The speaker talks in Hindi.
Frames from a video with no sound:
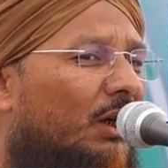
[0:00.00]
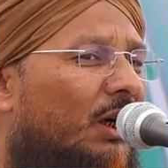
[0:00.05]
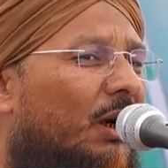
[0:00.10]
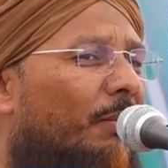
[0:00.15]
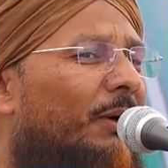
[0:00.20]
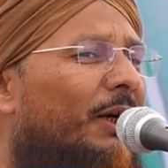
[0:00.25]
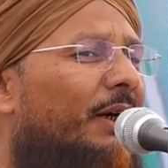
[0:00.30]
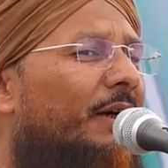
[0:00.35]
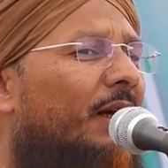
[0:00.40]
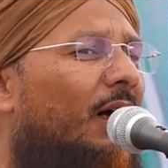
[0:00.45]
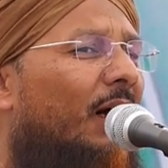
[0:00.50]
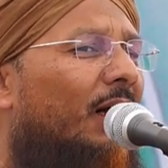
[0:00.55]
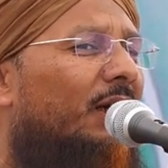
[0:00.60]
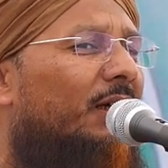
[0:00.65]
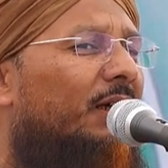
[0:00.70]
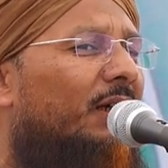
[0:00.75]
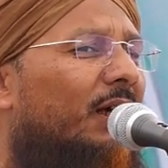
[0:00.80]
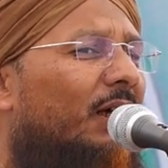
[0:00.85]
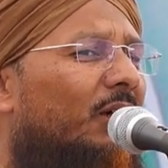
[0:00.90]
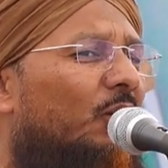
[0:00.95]
कमेंट डाल
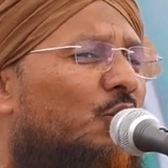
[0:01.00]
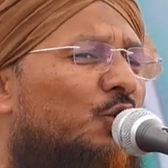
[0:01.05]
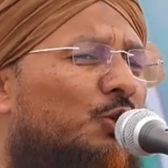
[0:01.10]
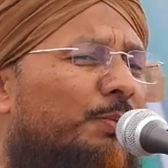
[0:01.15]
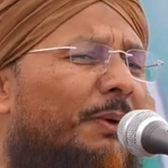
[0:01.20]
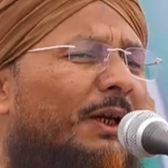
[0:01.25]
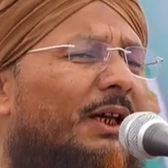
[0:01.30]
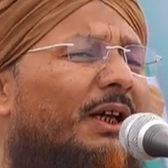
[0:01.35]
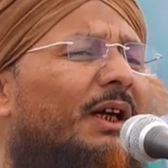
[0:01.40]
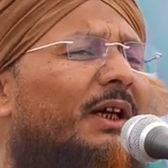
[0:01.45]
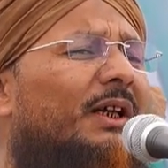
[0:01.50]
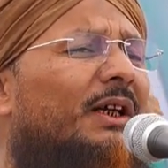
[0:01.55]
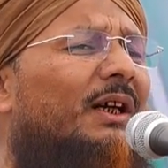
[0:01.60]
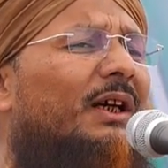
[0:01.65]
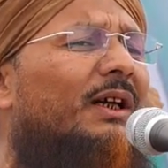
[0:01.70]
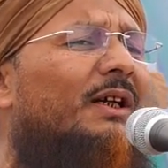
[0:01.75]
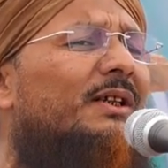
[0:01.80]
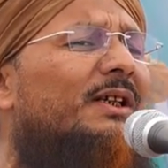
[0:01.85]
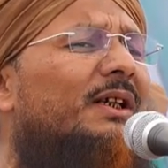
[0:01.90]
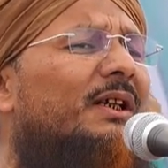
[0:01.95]
दिया तो उस पर
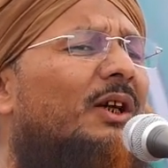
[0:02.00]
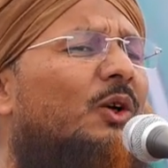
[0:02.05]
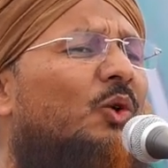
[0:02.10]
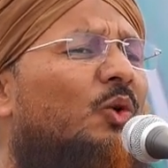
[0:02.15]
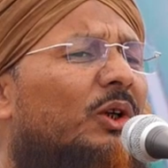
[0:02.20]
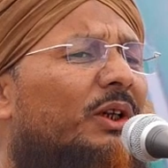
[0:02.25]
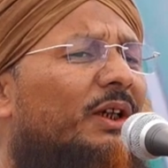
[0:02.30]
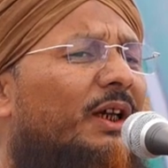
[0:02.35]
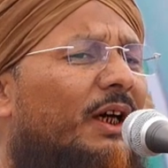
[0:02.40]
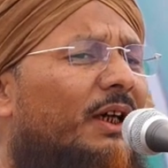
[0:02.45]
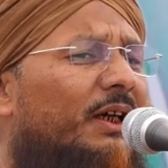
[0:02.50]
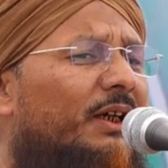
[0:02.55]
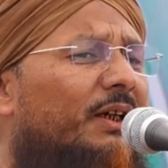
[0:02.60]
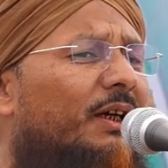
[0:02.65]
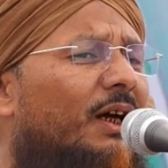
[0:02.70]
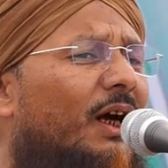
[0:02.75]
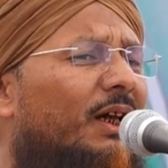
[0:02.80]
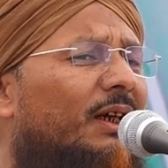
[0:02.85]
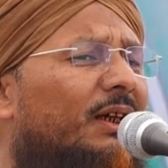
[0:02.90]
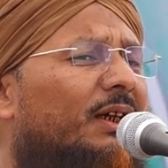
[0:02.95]
देखिए किसी ने कोई तहरीर
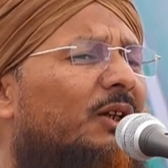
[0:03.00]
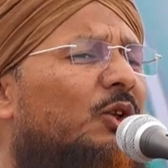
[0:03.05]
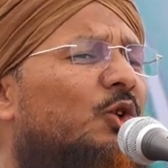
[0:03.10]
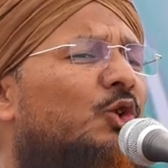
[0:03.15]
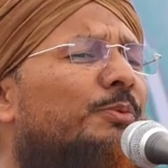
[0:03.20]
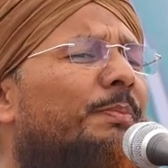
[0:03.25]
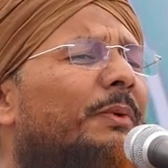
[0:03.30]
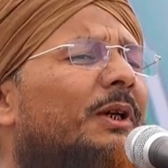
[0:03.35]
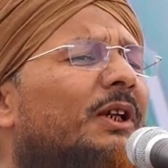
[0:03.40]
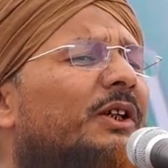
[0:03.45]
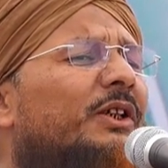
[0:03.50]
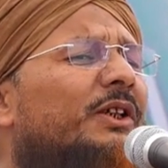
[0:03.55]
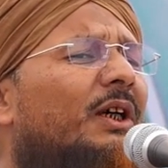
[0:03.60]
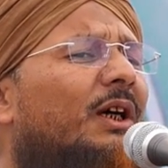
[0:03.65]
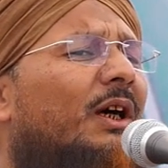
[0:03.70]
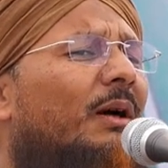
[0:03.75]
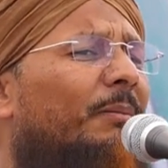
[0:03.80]
डाल दी तो उस पर नीचे